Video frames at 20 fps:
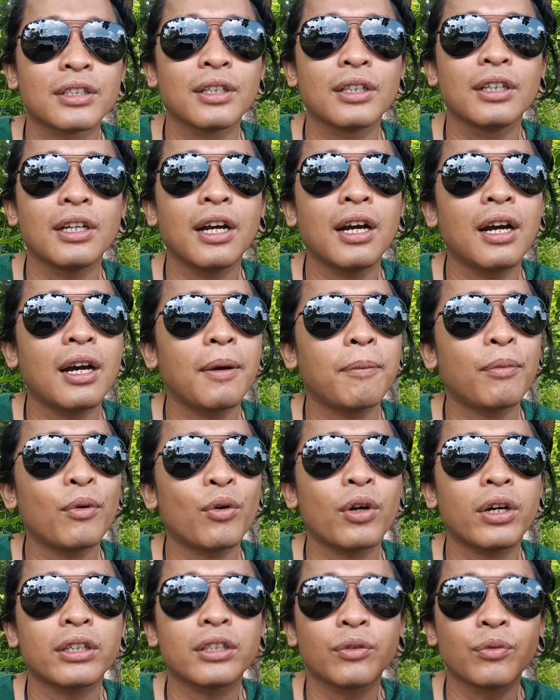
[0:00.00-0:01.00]
ya
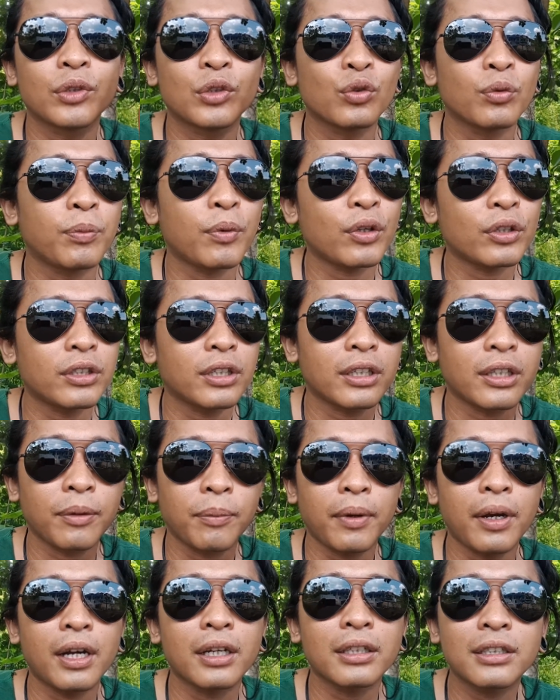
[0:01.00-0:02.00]
pokoknya sing wis support ya
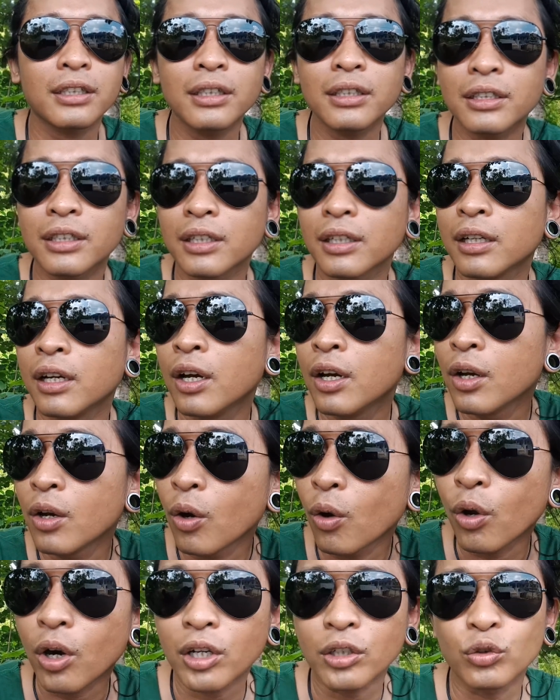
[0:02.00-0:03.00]
terima kasih, sing
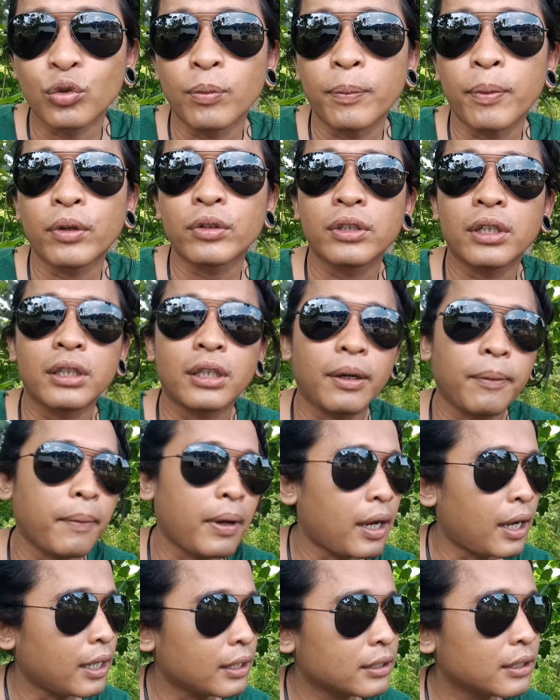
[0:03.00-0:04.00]
ora support ya
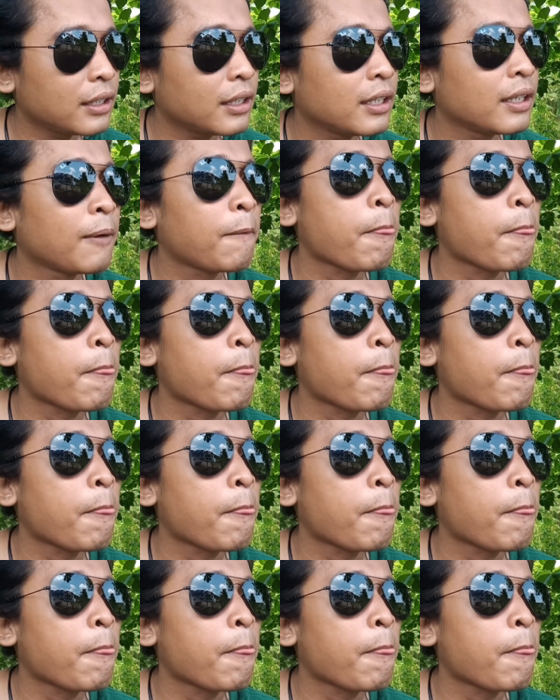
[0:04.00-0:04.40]
terima kasih,